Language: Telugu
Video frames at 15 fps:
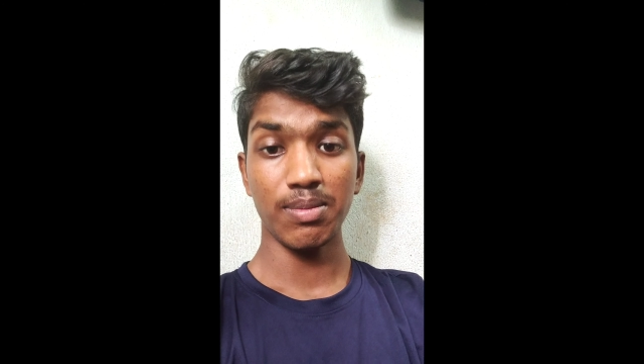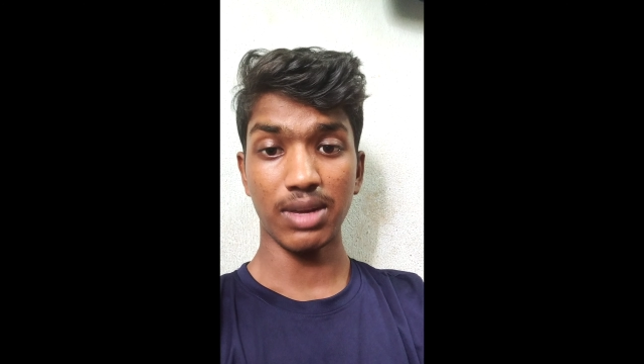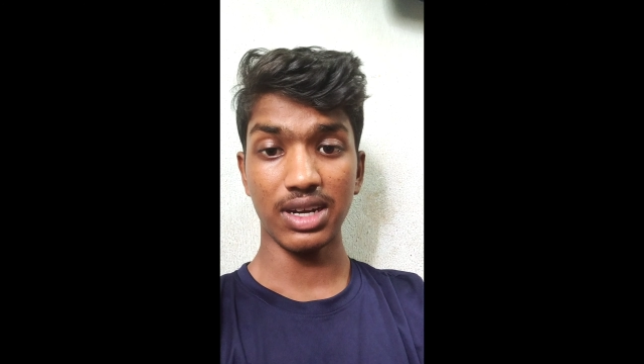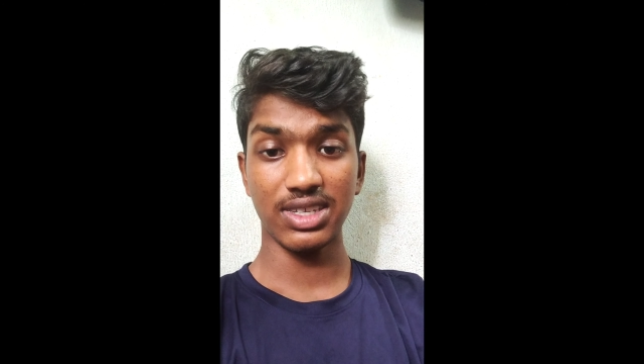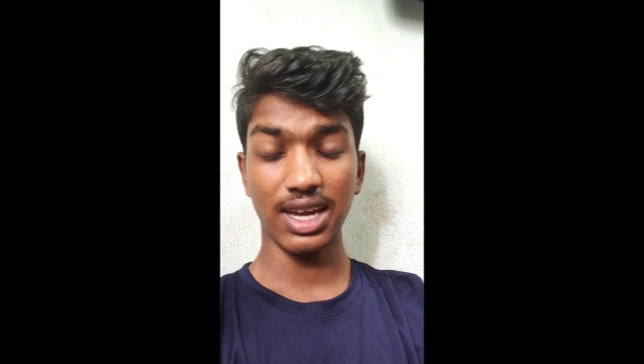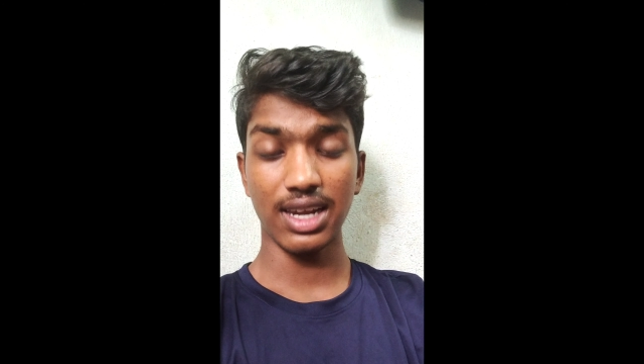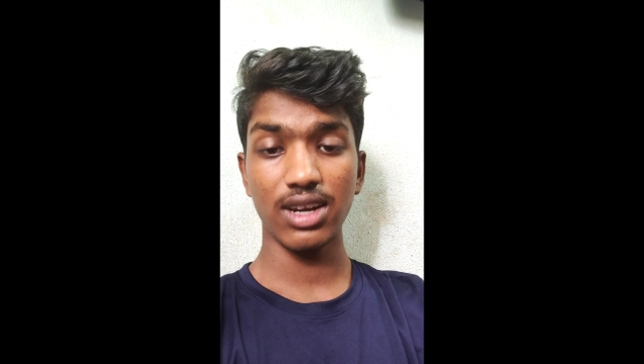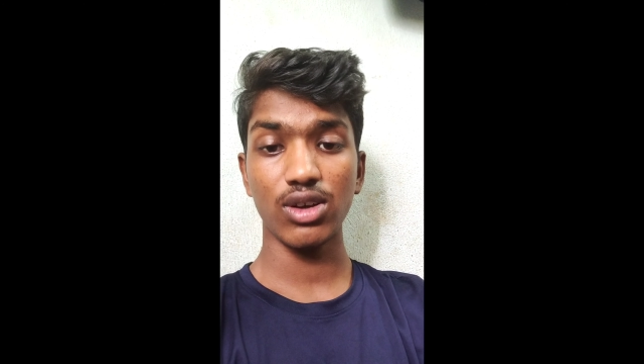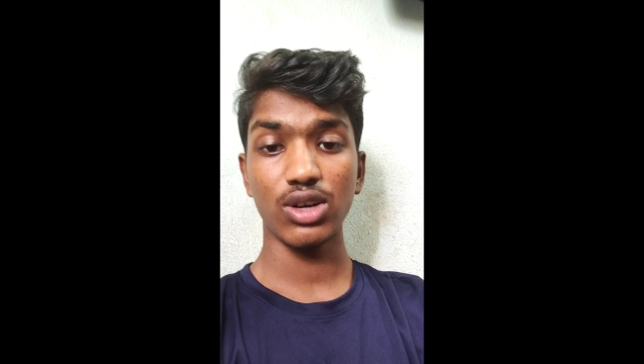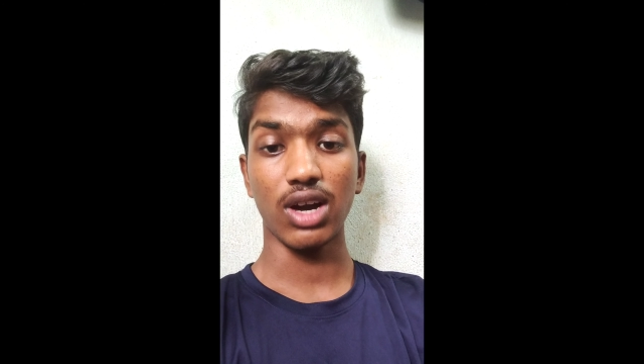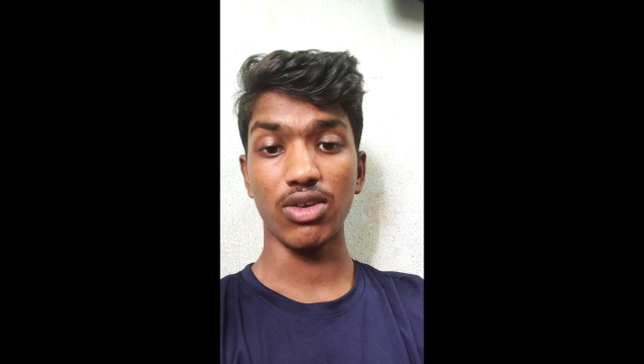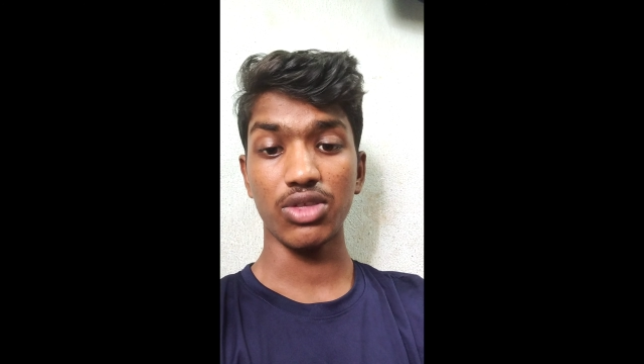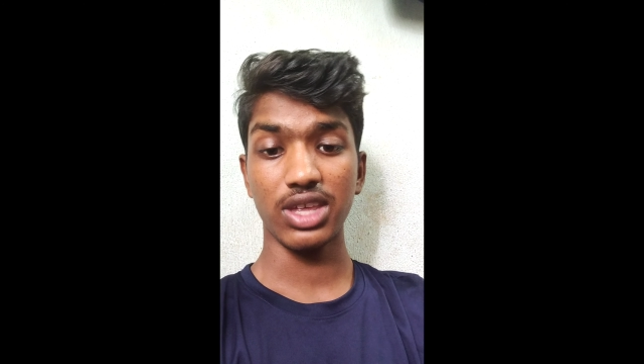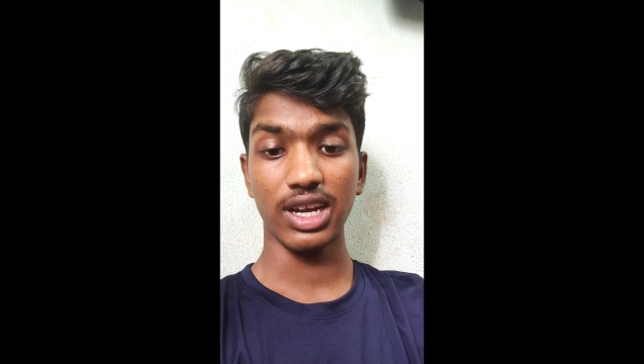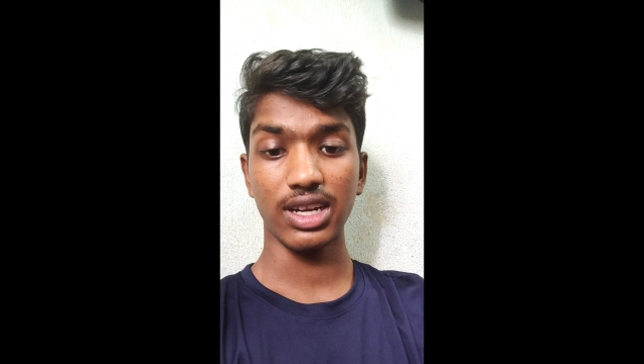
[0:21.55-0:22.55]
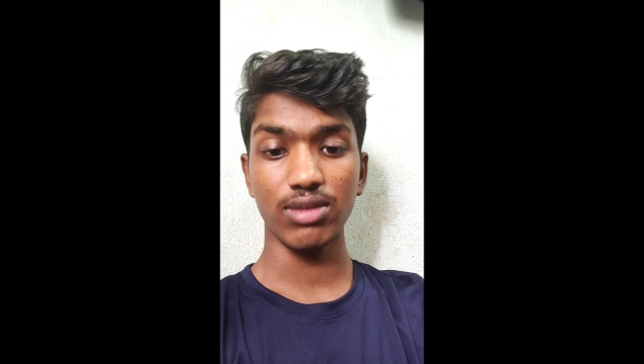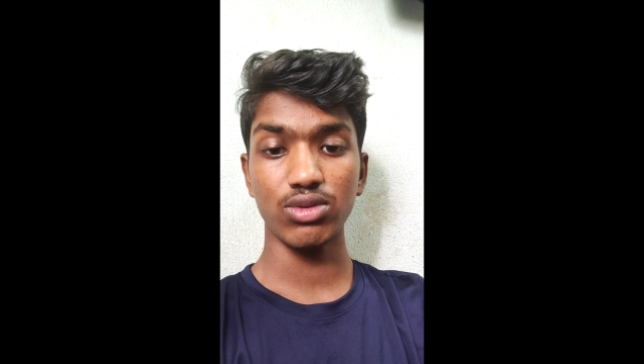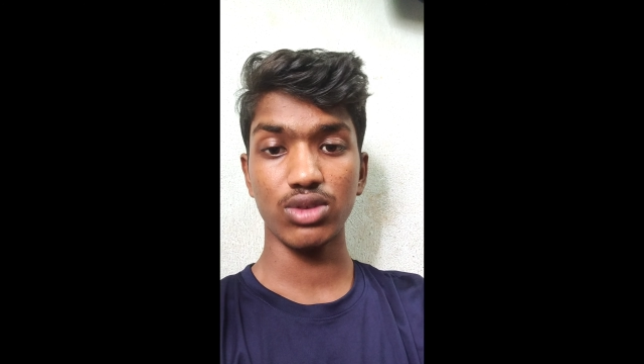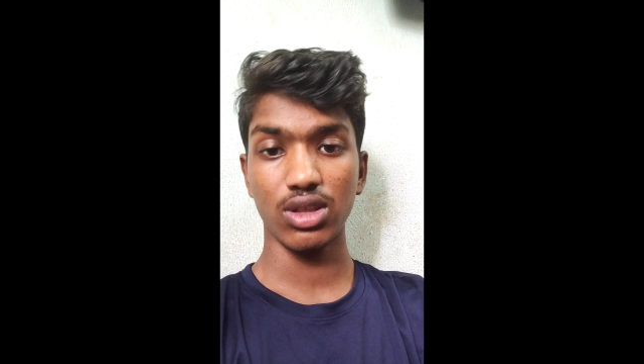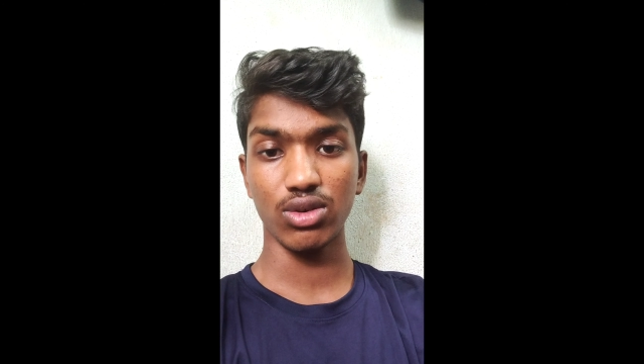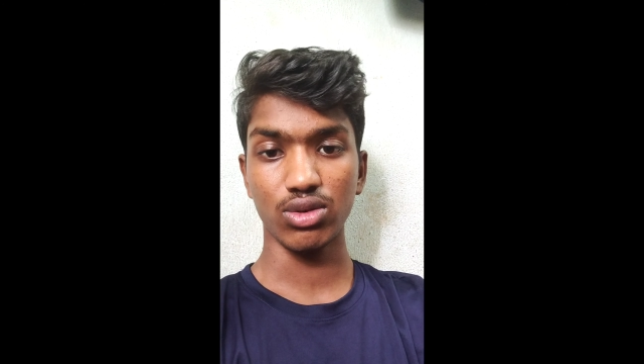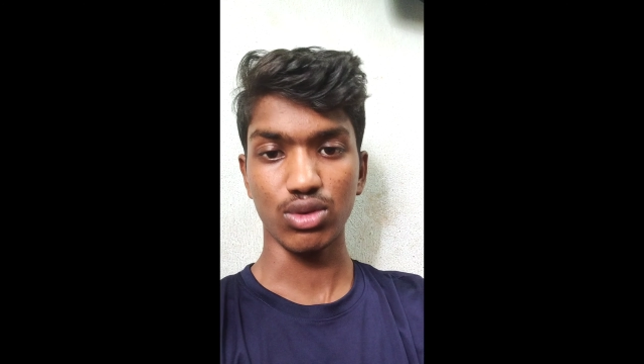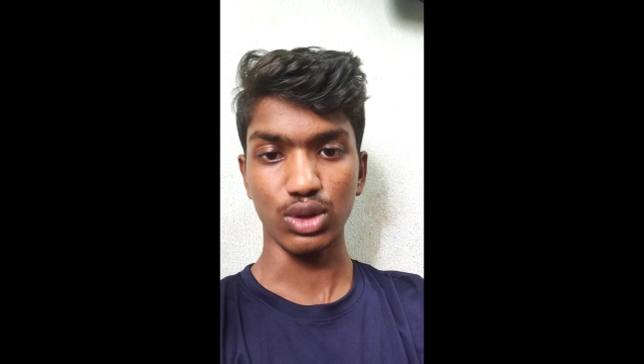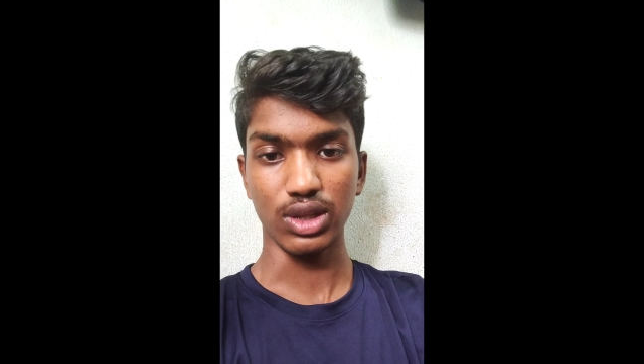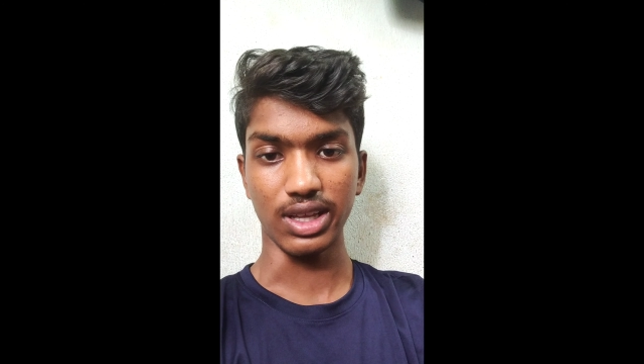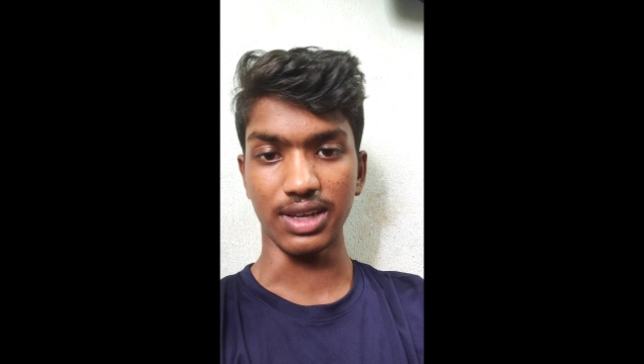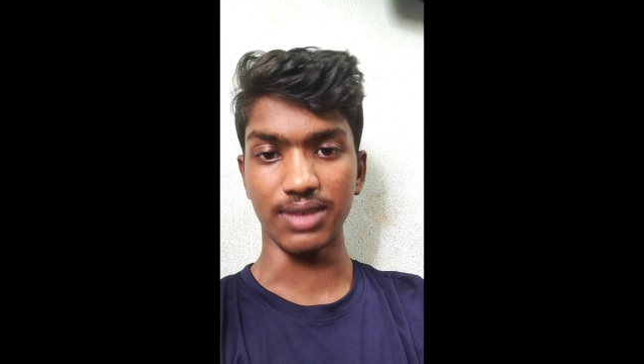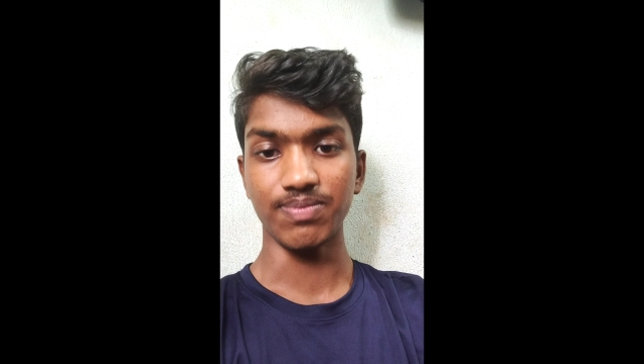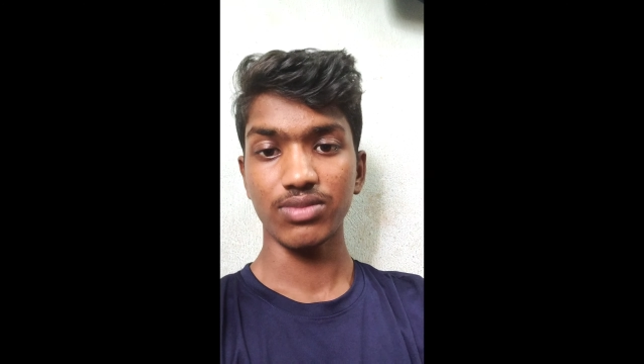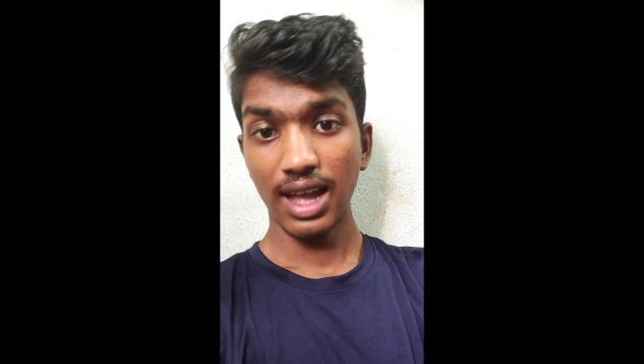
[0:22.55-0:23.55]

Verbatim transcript: మన ఛానల్లో కవర్ చేయడం జరుగుతుంది